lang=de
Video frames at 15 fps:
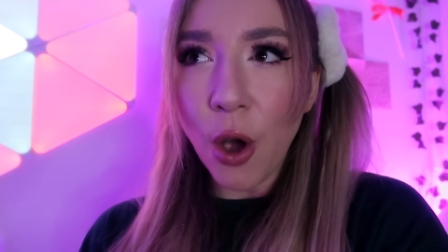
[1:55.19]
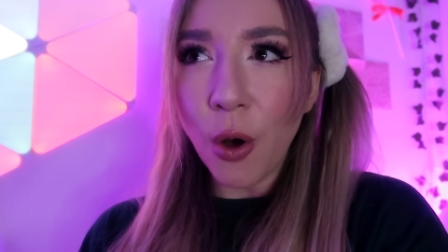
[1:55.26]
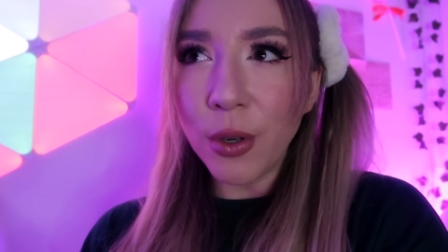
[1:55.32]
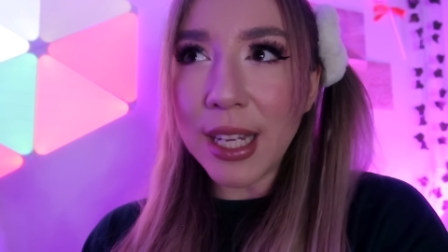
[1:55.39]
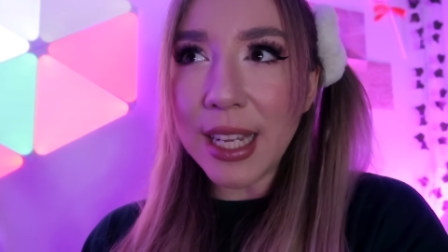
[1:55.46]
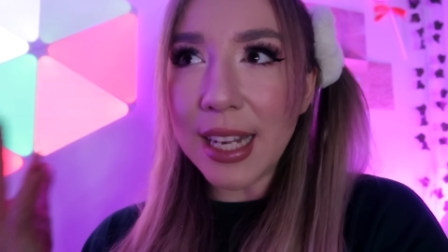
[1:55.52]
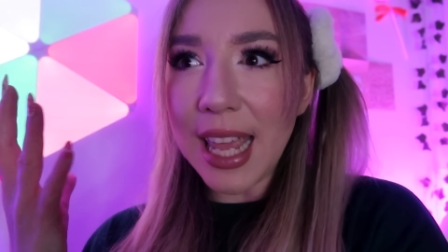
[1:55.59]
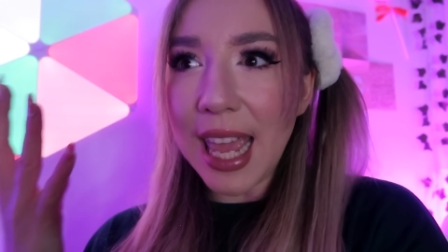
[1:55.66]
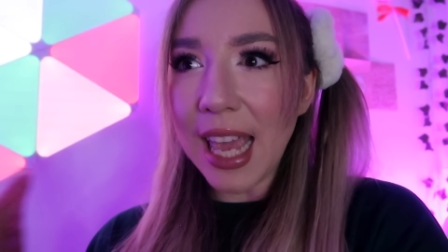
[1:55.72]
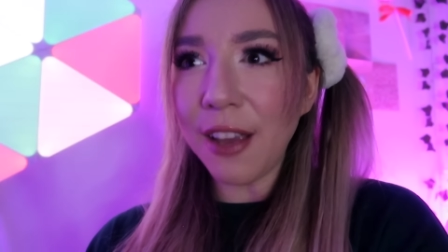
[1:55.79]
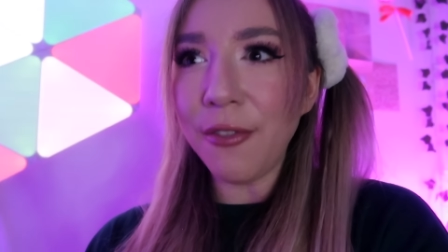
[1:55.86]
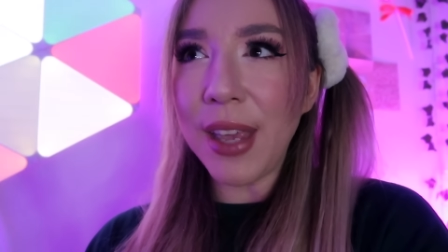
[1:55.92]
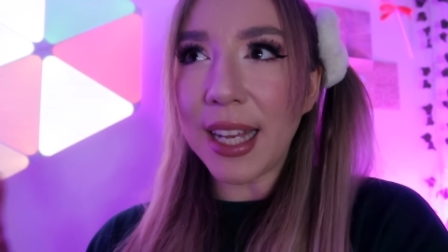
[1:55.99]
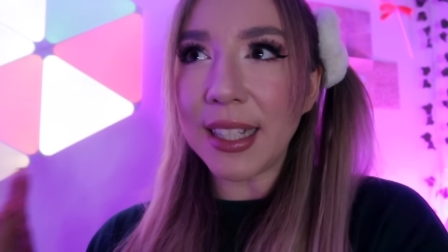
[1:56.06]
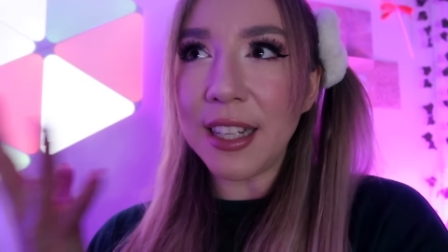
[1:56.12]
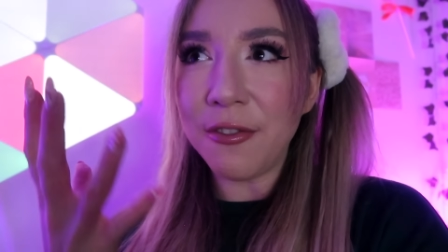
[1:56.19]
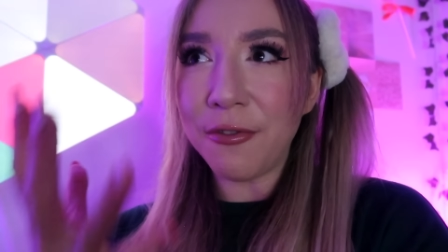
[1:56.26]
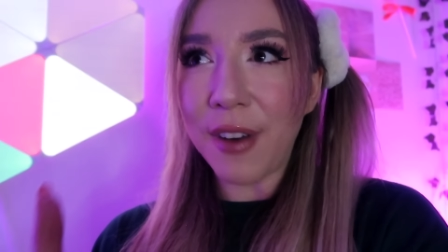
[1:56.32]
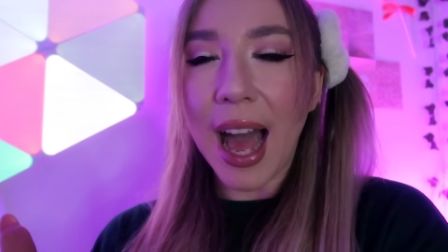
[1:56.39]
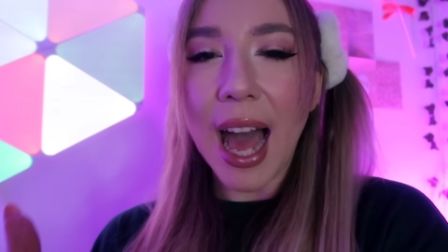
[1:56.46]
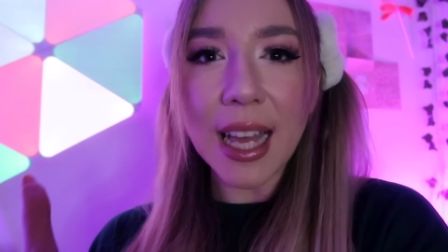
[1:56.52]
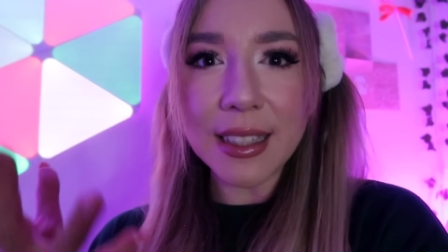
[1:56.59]
und ihn irgendwie an den
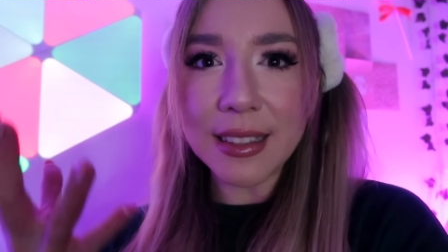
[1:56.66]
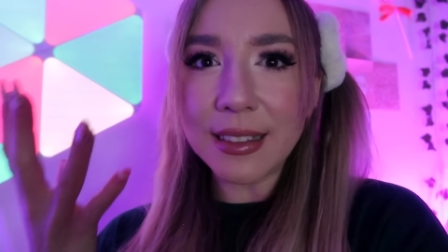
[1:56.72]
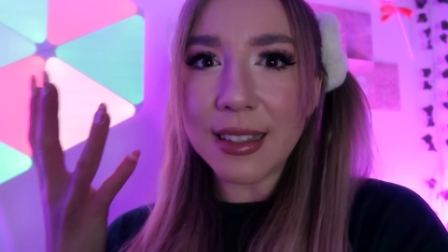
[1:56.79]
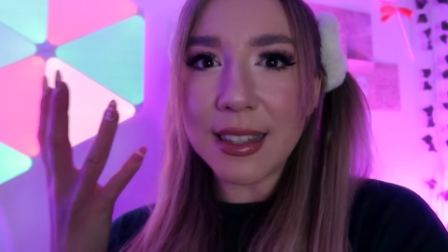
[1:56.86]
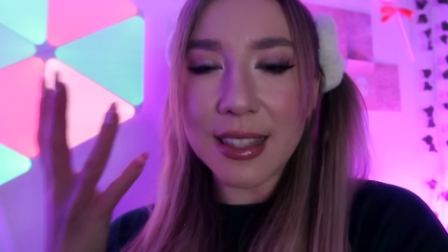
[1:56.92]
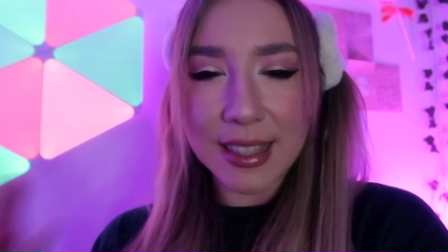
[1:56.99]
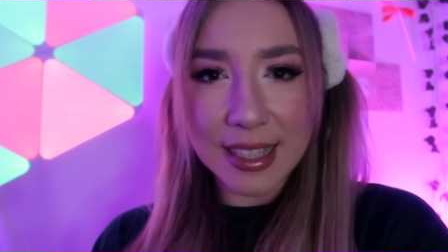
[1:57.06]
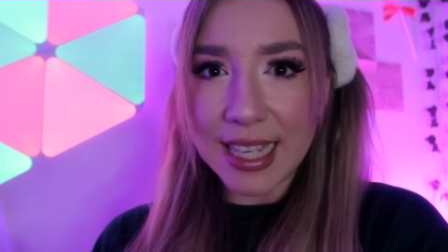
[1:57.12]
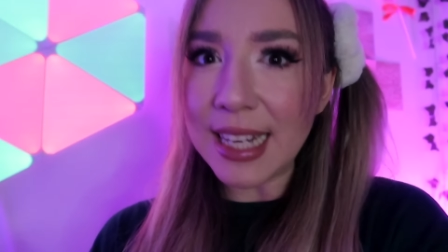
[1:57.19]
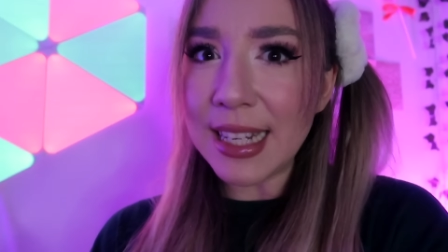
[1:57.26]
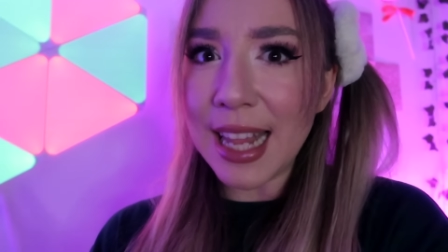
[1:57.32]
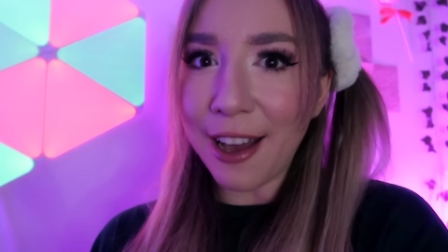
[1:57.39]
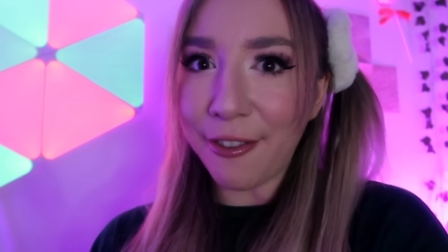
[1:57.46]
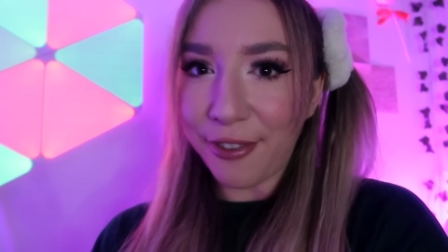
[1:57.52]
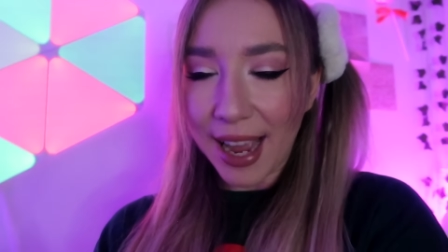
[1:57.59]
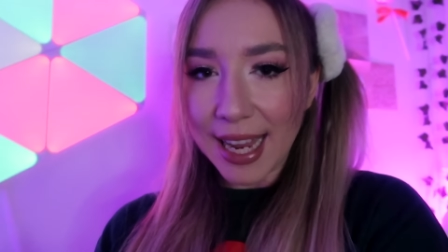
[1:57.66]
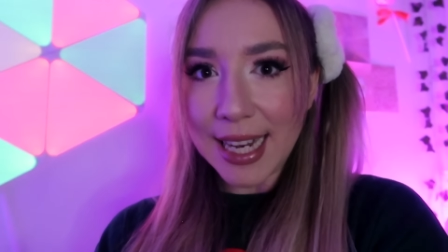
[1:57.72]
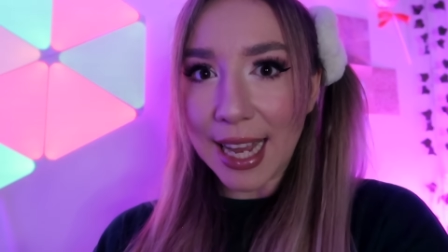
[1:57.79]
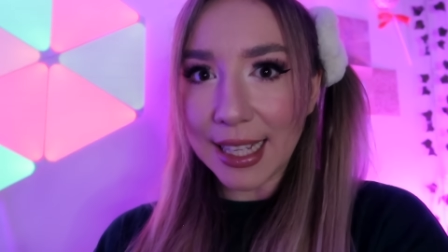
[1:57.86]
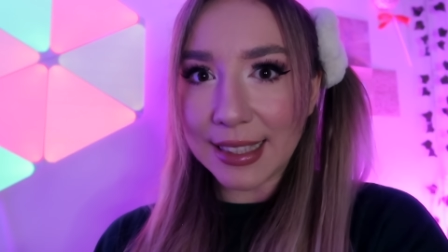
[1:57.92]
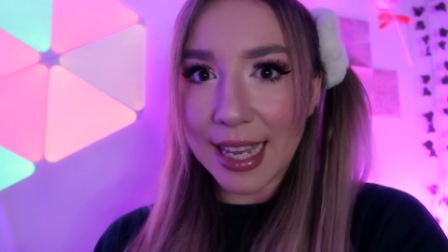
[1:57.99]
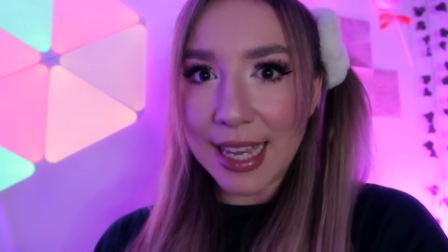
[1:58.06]
wahren Sinn der
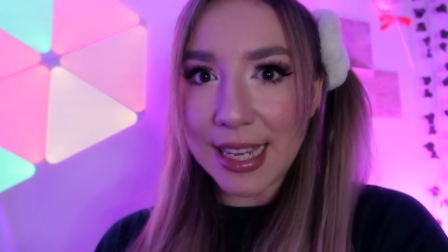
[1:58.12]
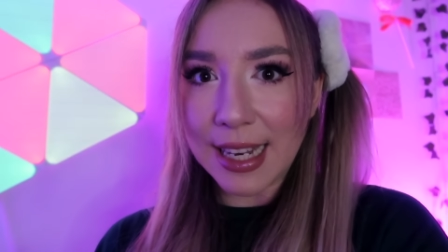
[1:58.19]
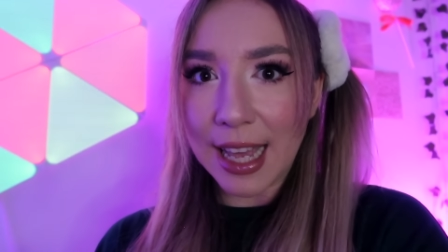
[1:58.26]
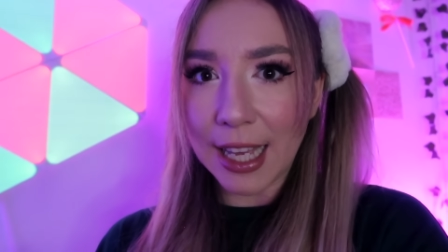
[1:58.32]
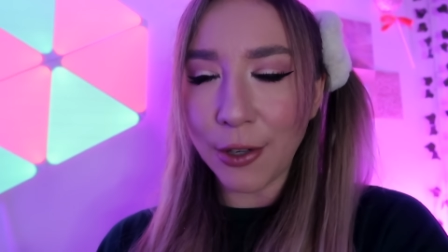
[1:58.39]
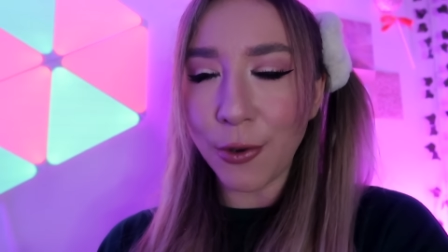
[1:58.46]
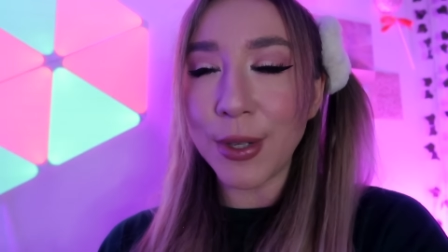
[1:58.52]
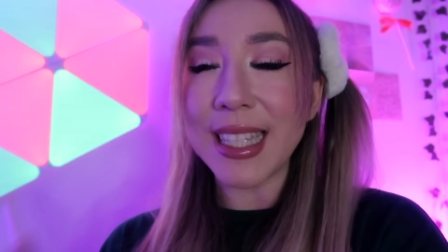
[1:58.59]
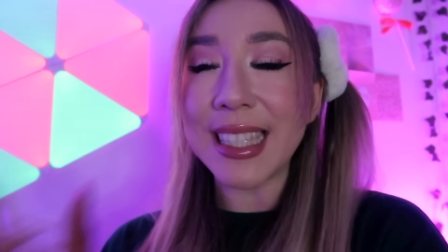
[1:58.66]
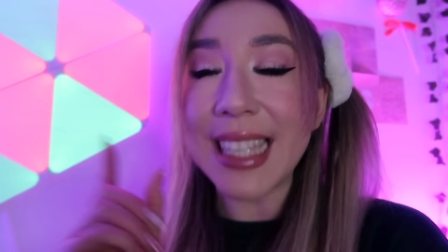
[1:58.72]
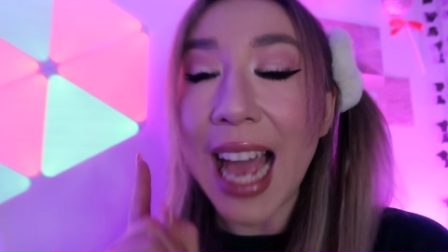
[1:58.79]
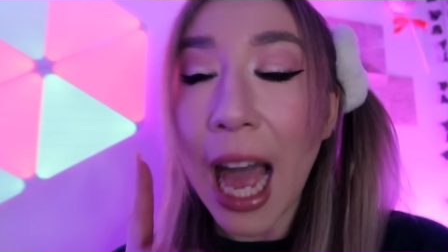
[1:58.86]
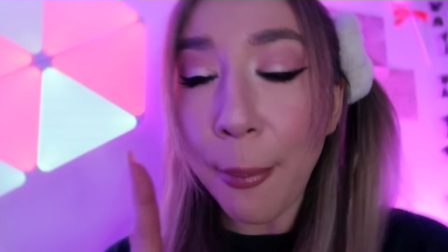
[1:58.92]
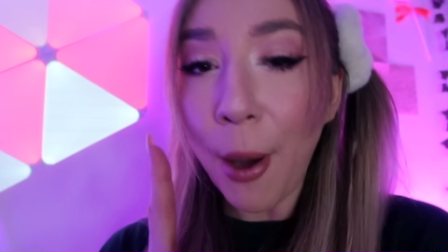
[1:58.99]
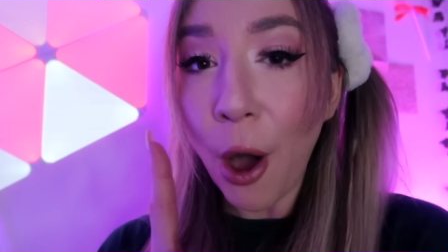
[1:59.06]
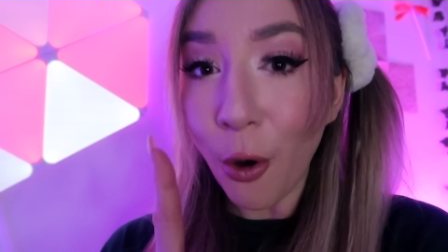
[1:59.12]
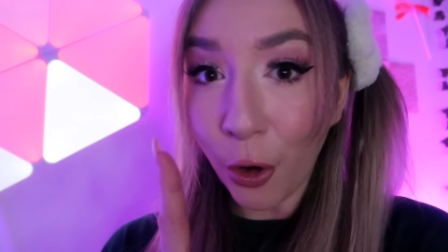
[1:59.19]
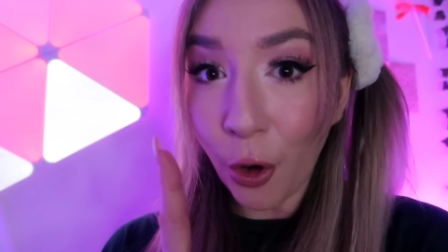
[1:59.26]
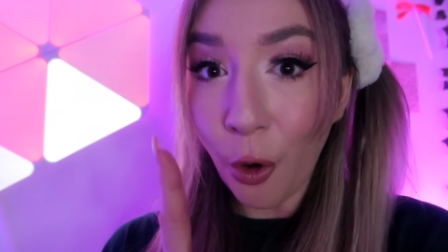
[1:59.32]
Weihnacht erinnern und ich habe auch